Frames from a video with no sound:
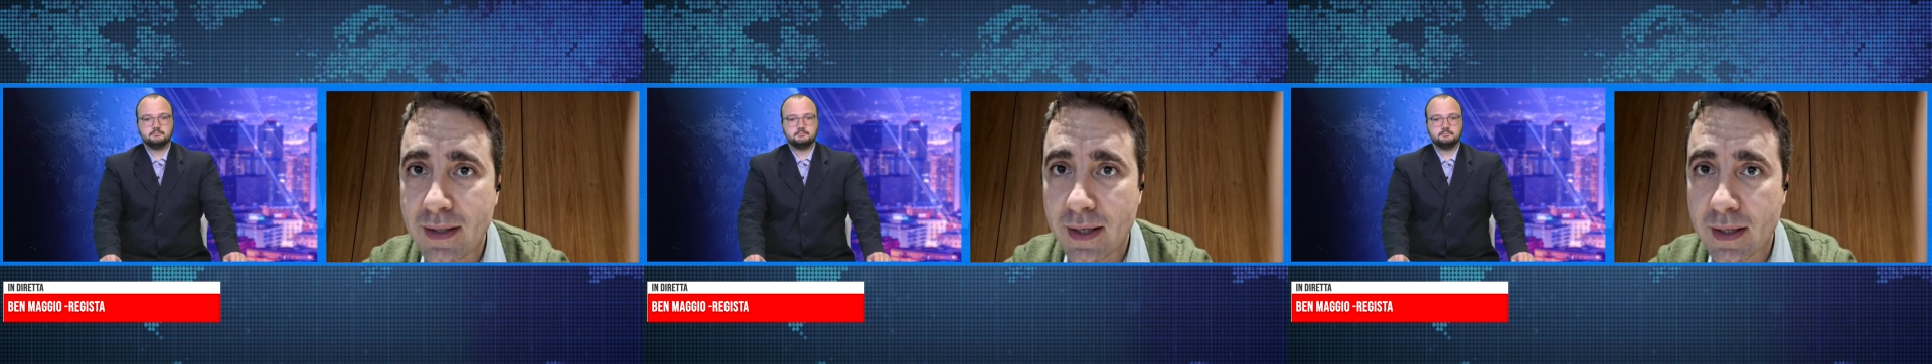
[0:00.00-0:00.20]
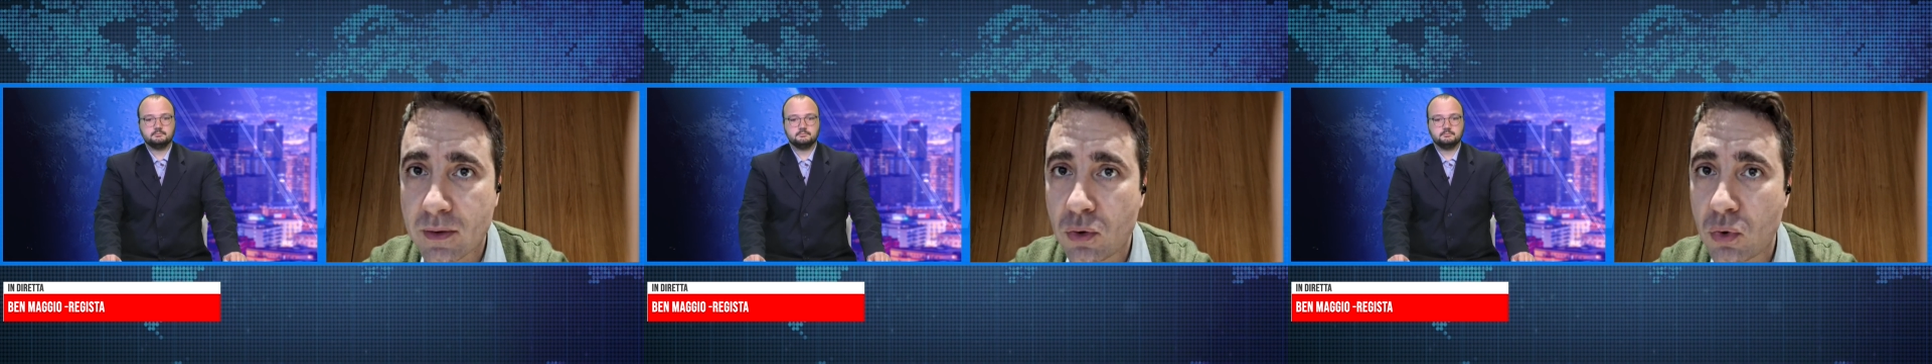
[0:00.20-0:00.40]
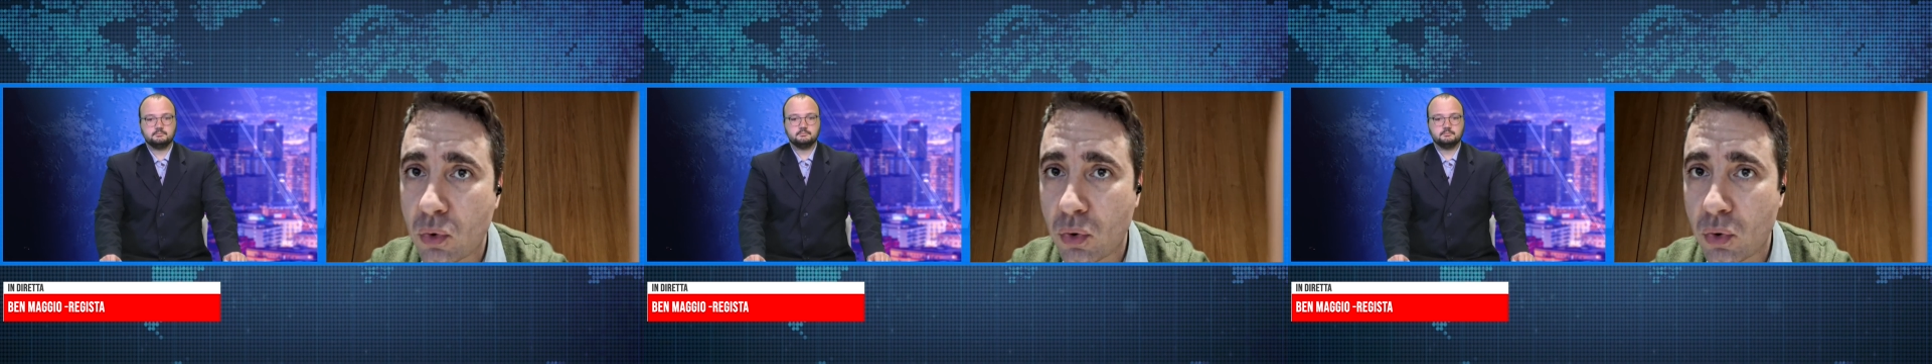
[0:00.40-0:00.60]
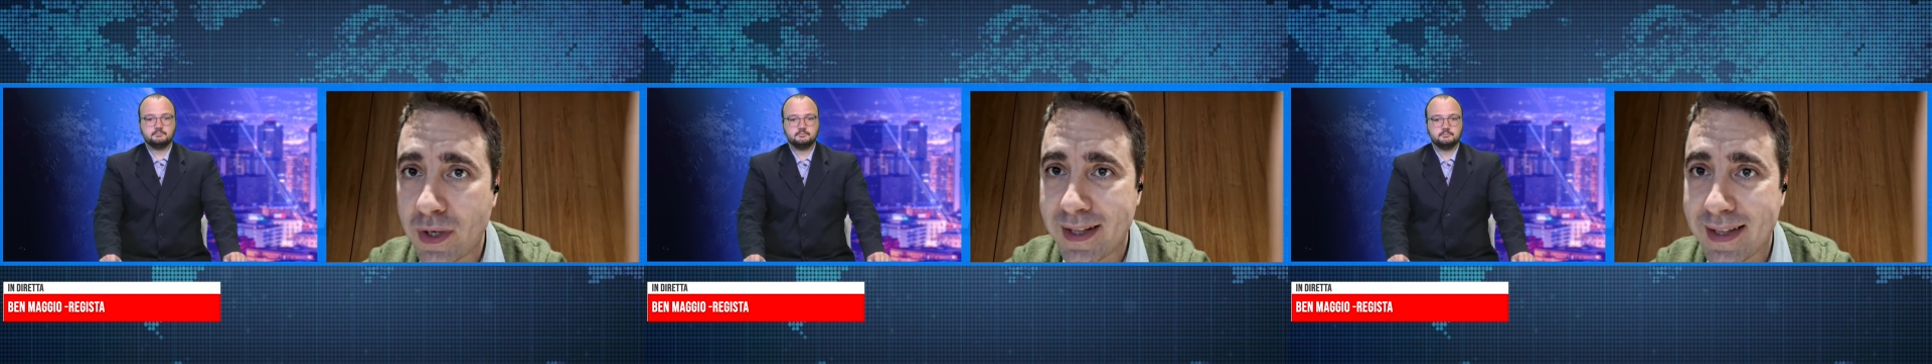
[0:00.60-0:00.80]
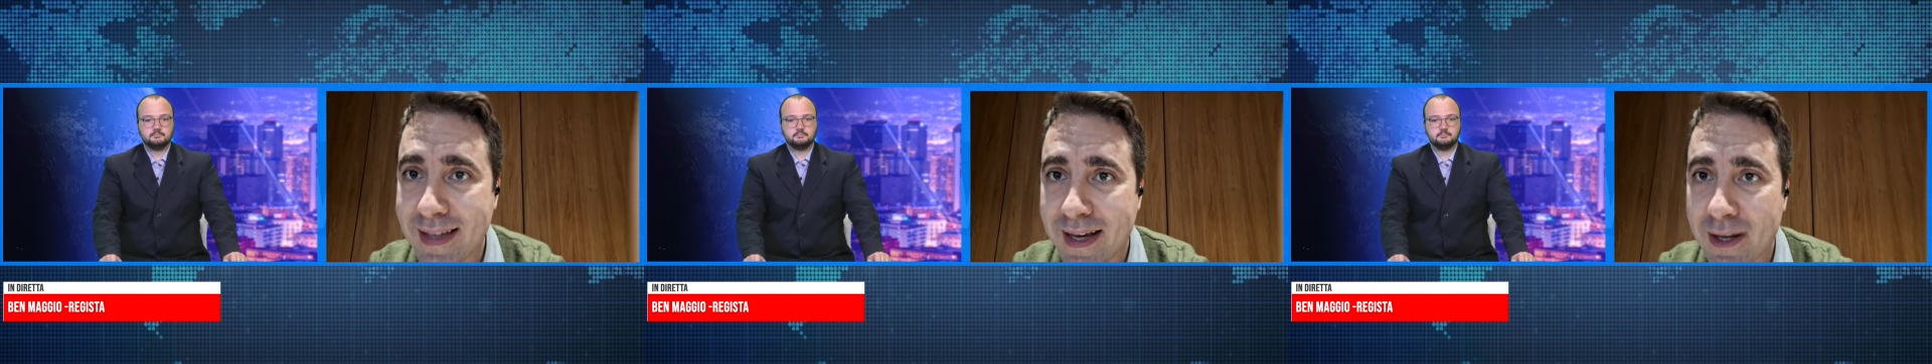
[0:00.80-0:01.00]
di
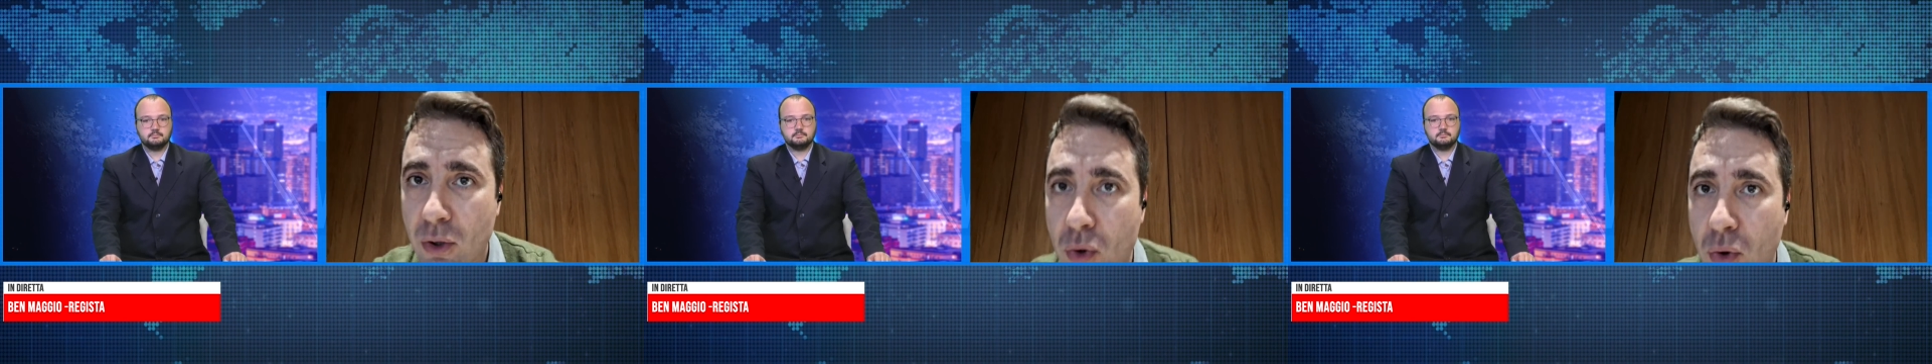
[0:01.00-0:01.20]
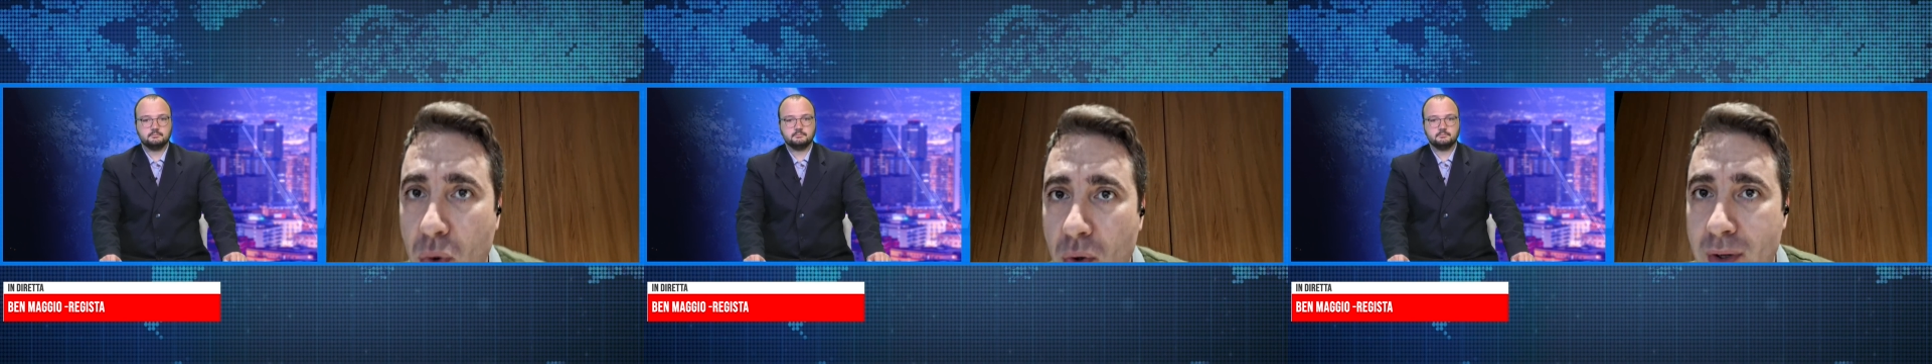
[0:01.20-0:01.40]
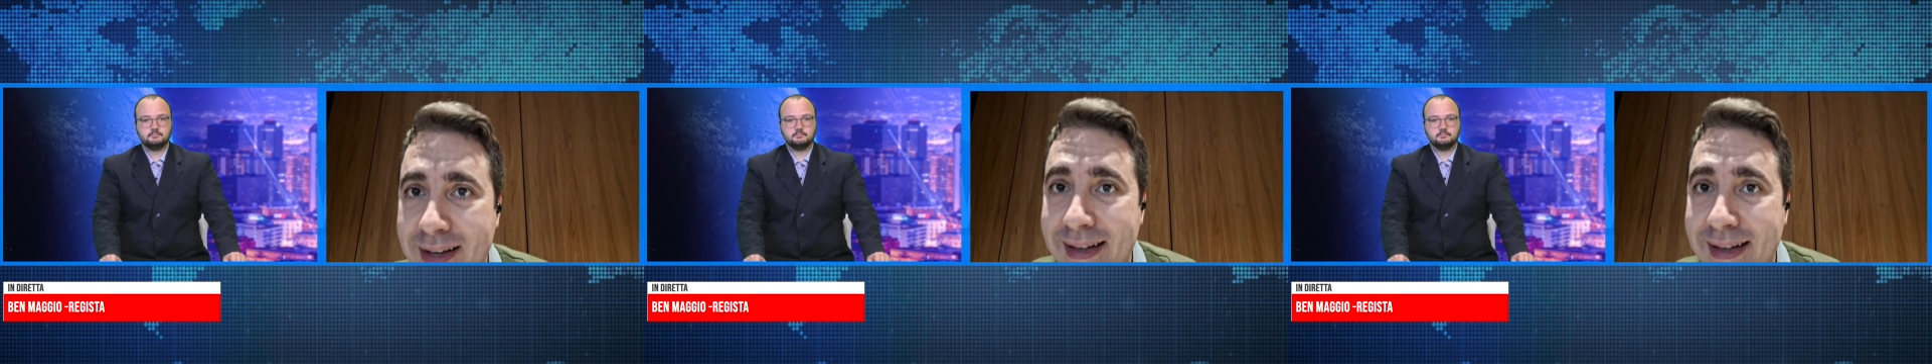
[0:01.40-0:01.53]
attori che hanno